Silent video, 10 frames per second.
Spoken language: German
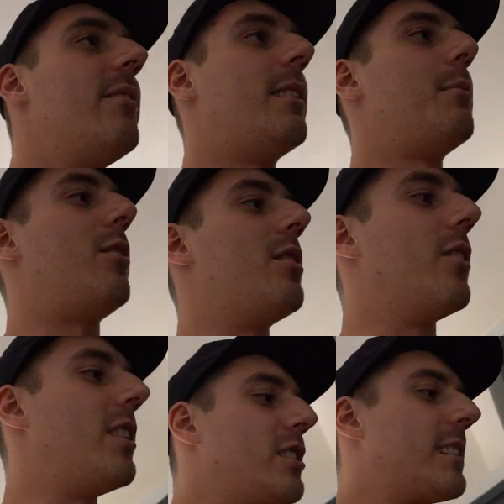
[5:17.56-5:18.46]
Wir haben auch ein
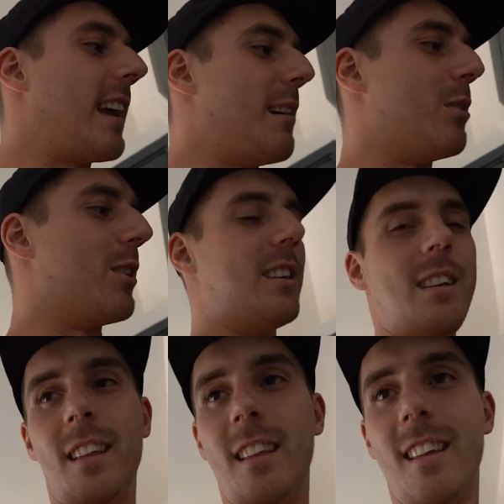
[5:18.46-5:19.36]
neues Game, Leute,
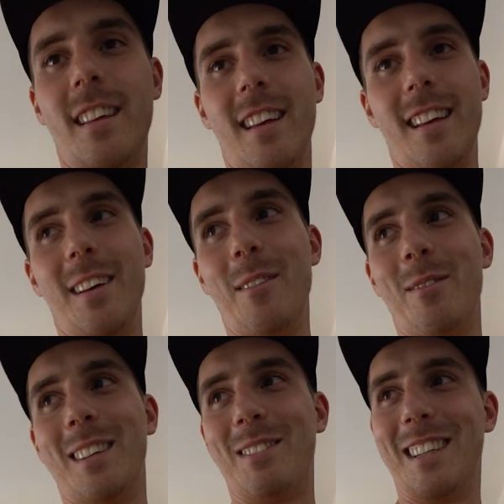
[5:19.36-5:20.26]

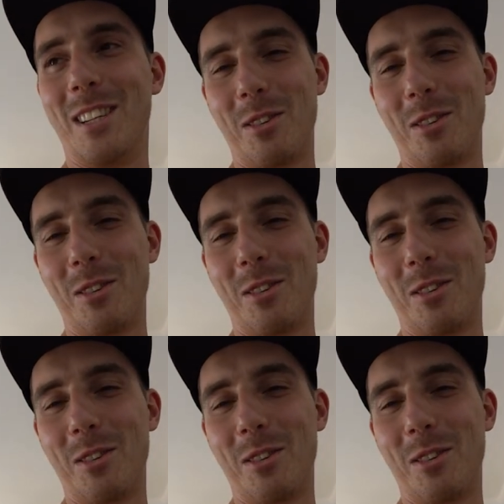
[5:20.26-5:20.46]
was wir hier